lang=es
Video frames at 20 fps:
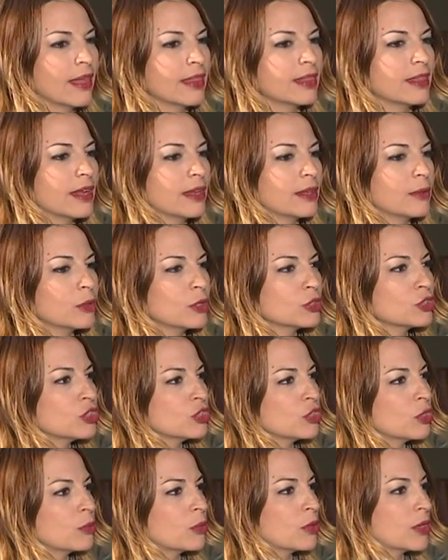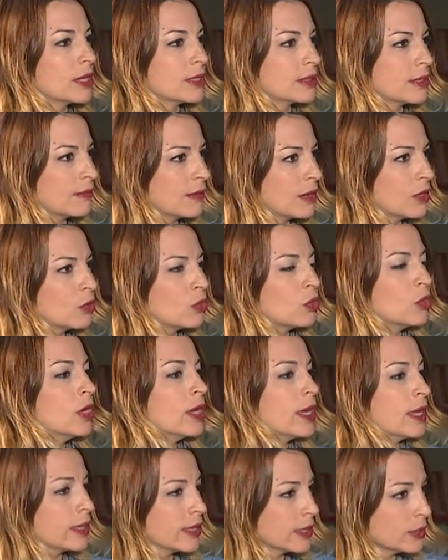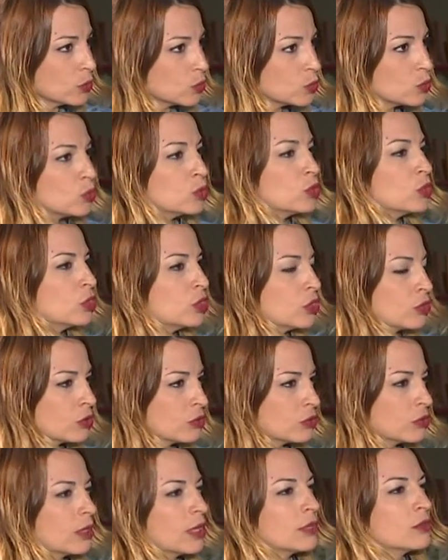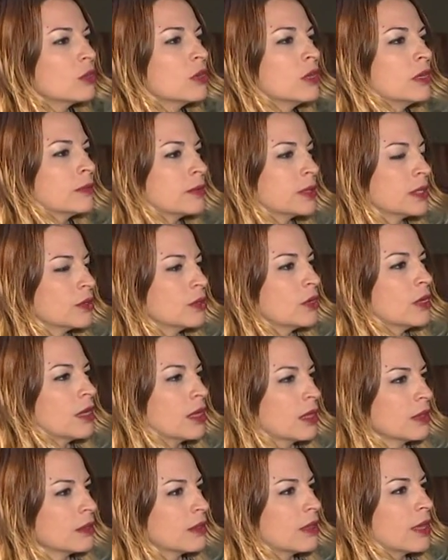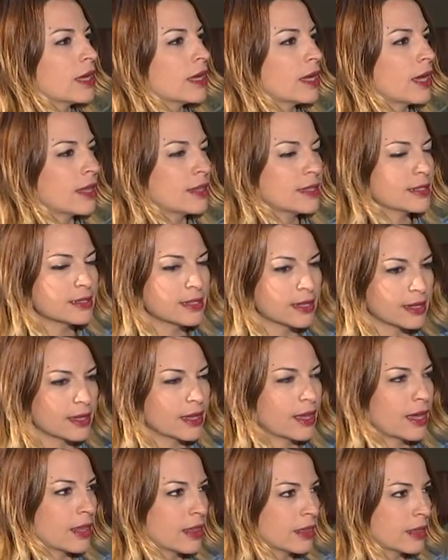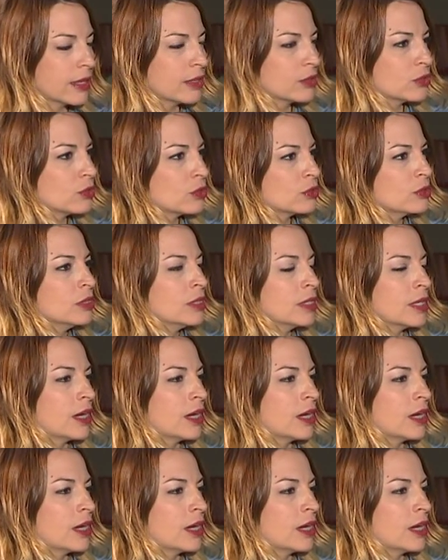del Libro, sino por el trabajo que tú y otros tantos libreros en la ciudad de Cádiz seguís haciendo